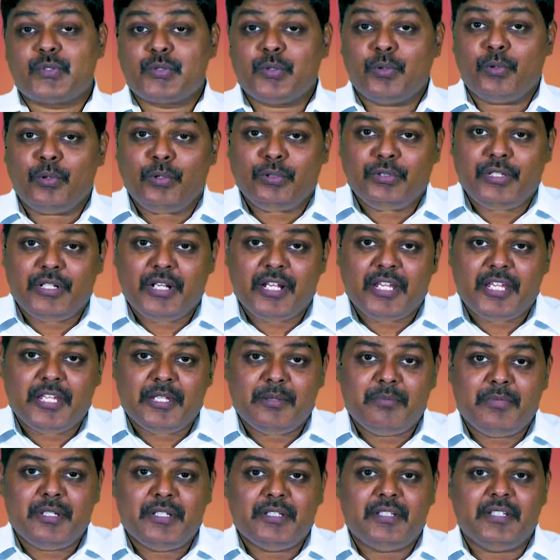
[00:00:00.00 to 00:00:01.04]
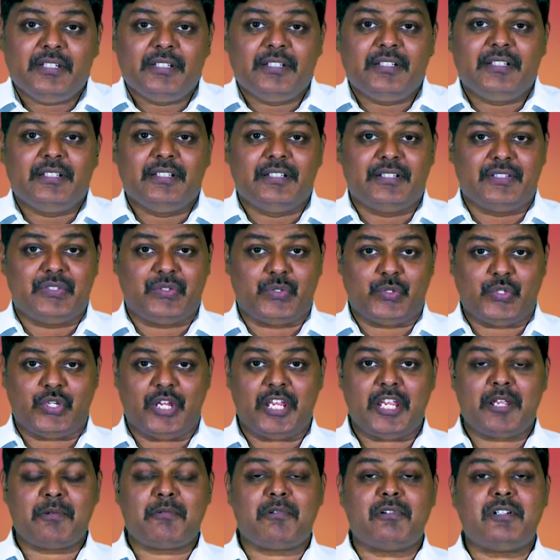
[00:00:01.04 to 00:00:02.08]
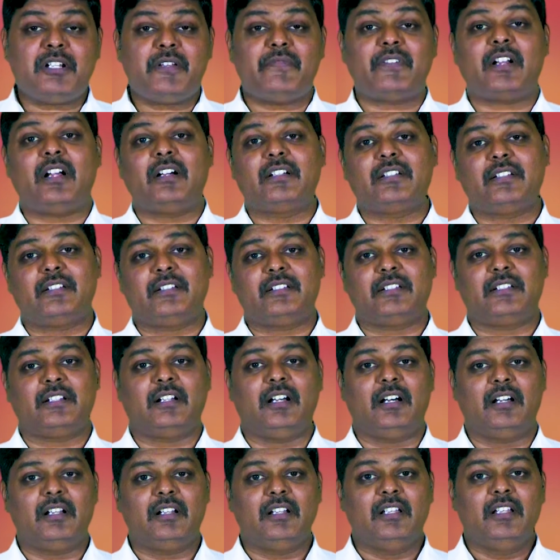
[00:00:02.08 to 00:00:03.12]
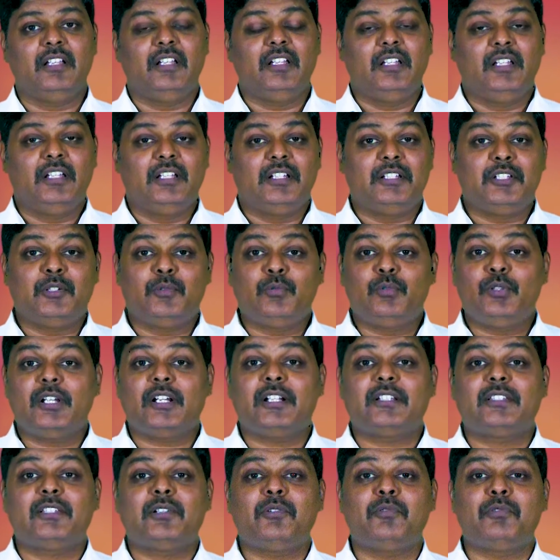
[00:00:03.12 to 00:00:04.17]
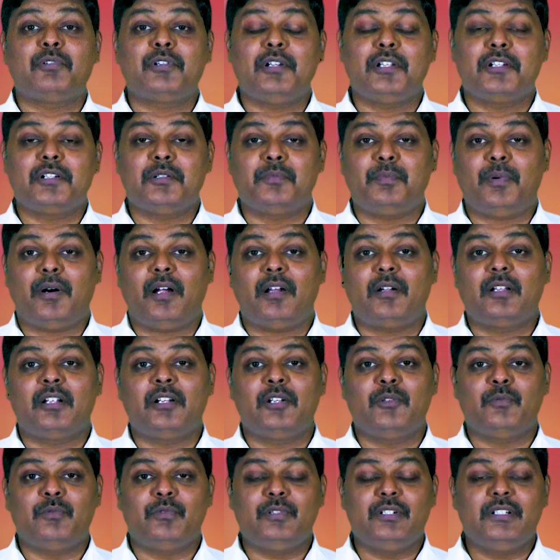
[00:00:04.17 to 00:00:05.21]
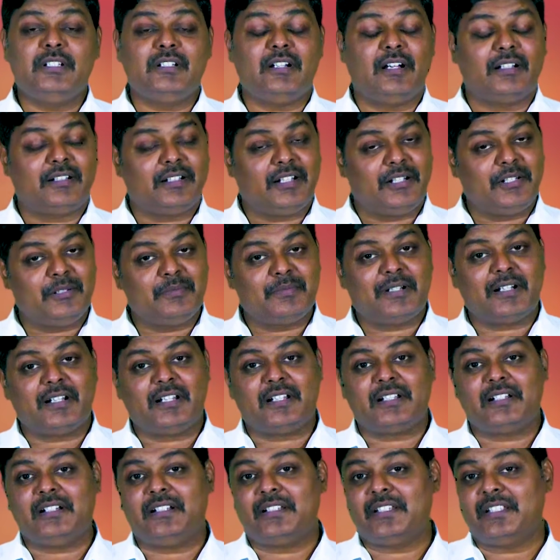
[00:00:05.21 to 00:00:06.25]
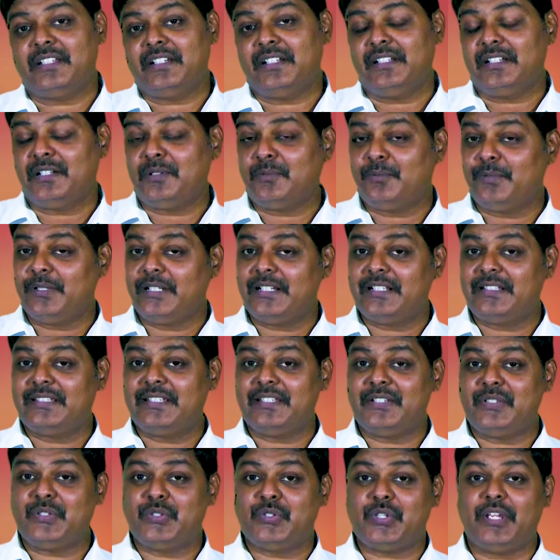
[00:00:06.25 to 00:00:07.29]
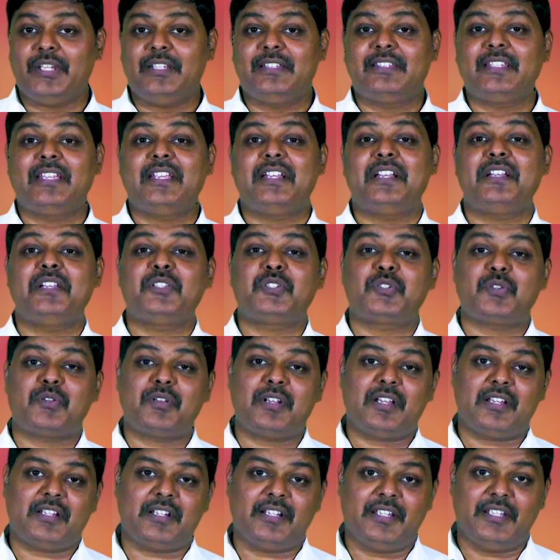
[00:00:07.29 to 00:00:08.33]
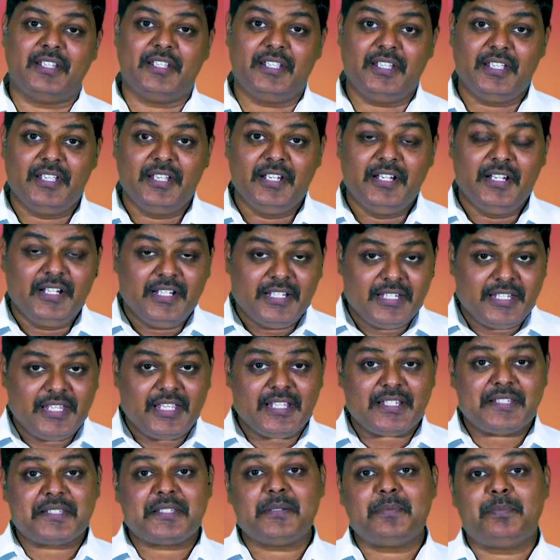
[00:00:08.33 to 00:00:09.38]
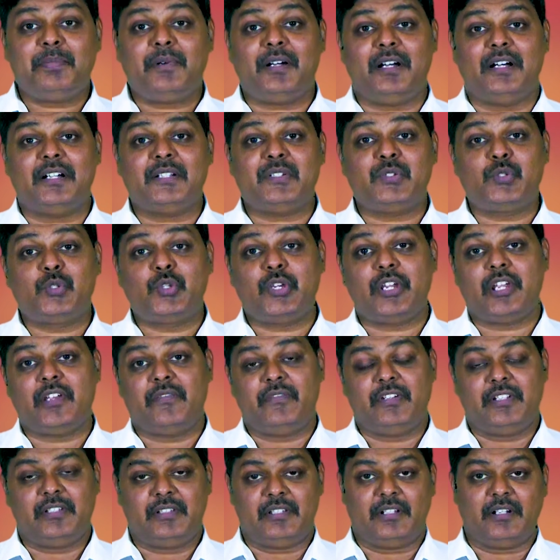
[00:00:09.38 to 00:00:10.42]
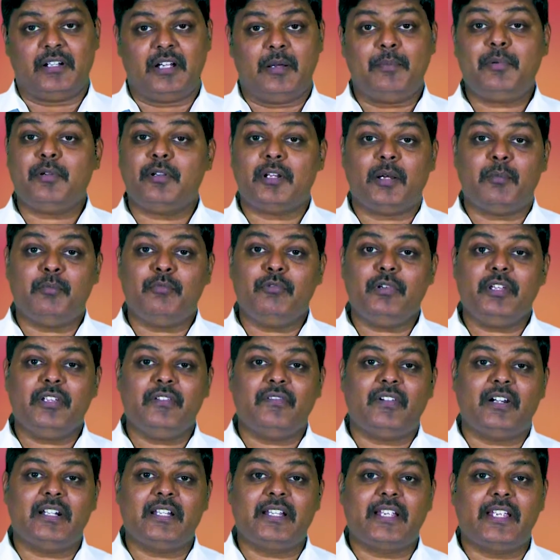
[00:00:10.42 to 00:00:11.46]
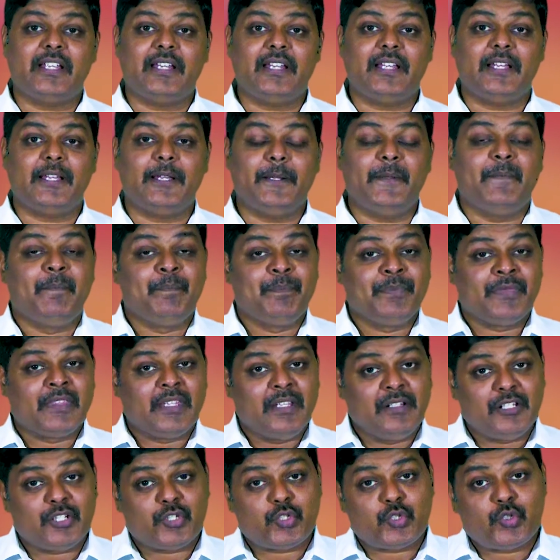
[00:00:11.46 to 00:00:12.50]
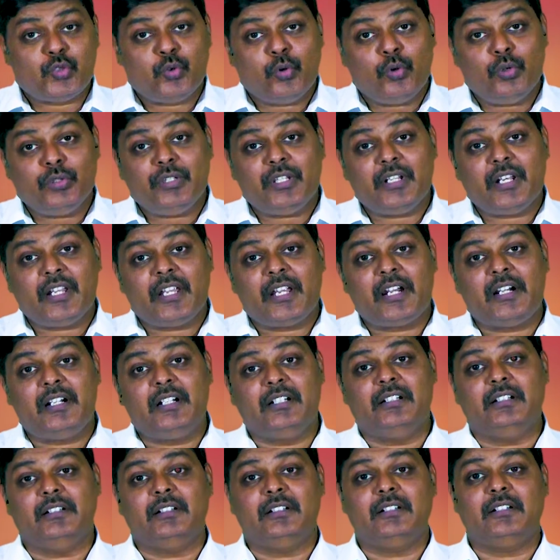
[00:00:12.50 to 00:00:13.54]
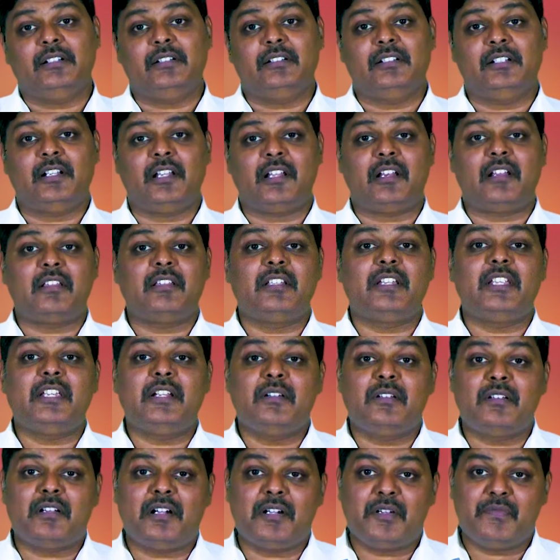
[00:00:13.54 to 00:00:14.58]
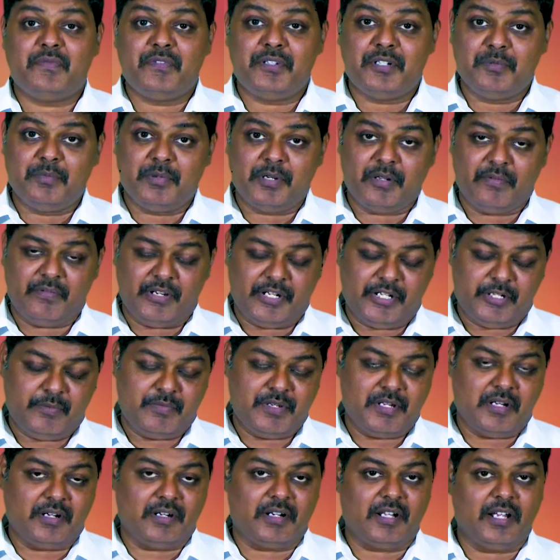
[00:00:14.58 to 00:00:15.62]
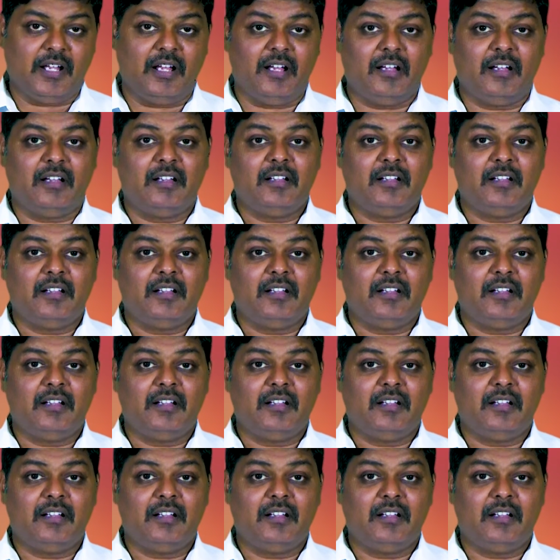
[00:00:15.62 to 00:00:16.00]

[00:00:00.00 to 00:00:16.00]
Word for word: சோதனையின் மீது ஜெயங்கொண்டவராக இருக்கிறார் இந்த உலகத்தில் உங்களுக்கு பாடுகள் உண்டு ஆனாலும் கலங்காதீங்கள் நான் உலகத்தை ஜெயித்தேன் என்று சொன்னார் ஏசப்பா ஜெயவேந்தர் அப்போ நம்முடைய வாழ்க்கையில் இந்த சோதனைகள் இருந்து நீங்களும் நான் விடுபட வேண்டுமையானா